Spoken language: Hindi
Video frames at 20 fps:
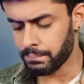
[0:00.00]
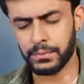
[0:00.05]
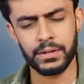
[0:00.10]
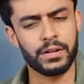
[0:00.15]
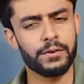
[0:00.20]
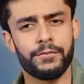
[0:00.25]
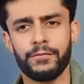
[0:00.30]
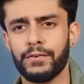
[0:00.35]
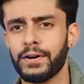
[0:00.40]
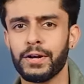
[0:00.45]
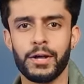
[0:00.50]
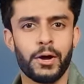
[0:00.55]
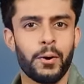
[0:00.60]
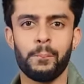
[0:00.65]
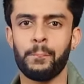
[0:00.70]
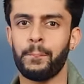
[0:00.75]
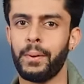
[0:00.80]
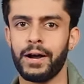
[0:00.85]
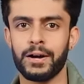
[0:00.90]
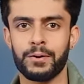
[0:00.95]
डिफरेंट
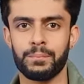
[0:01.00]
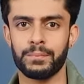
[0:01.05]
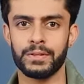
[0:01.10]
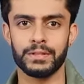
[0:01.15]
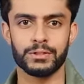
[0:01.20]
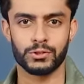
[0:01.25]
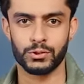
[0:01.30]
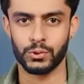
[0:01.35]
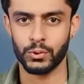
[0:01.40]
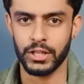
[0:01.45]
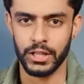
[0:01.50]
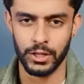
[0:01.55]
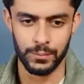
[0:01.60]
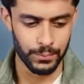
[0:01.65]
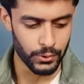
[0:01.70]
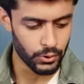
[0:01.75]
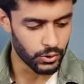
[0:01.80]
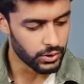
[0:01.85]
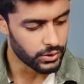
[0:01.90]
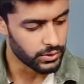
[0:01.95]
कंपार्टमेंट्स टू
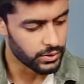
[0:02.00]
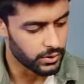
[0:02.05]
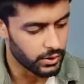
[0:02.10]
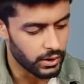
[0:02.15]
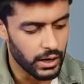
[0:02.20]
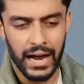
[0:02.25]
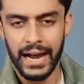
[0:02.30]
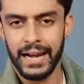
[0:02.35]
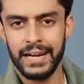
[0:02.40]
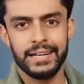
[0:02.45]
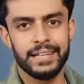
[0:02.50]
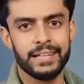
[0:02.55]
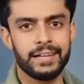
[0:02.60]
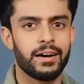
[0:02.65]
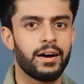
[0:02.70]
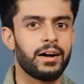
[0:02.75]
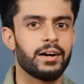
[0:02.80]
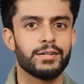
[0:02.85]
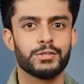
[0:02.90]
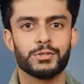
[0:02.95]
कीप योर आई डी
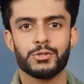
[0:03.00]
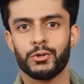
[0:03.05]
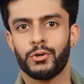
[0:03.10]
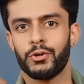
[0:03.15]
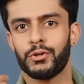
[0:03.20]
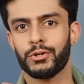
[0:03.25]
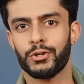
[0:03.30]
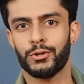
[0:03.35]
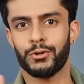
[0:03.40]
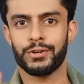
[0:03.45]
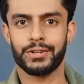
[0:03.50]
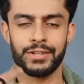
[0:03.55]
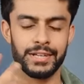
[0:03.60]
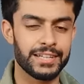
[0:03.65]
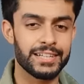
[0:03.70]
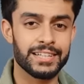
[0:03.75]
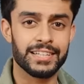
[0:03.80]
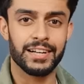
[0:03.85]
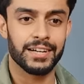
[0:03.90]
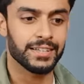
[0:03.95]
कार्ड्स और योर
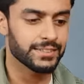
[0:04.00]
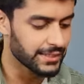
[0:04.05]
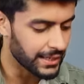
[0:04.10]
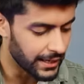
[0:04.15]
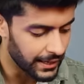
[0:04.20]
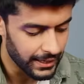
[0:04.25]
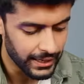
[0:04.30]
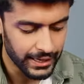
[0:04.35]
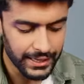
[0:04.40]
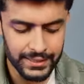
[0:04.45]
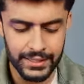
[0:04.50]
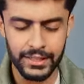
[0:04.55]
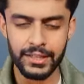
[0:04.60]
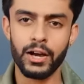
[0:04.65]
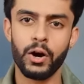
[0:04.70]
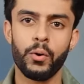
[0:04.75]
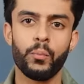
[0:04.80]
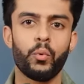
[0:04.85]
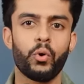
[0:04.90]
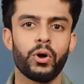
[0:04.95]
क्रेडिट कार्ड्स एंड आई
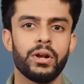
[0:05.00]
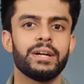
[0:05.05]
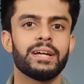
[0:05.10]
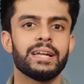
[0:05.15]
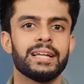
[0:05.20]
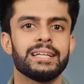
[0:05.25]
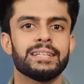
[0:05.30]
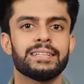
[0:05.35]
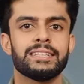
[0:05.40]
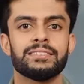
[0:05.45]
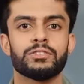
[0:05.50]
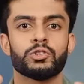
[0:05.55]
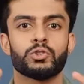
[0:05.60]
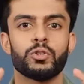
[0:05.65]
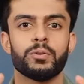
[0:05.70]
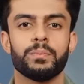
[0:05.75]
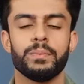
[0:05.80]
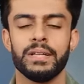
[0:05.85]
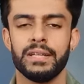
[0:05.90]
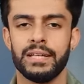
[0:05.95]
थिंक अ वॉलेट लाइक दिस
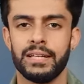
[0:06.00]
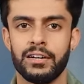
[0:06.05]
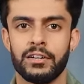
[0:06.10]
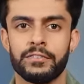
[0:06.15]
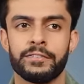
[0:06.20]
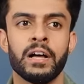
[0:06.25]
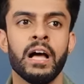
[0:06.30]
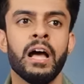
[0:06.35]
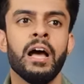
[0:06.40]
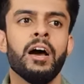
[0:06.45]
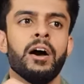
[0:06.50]
शुड बी इनफ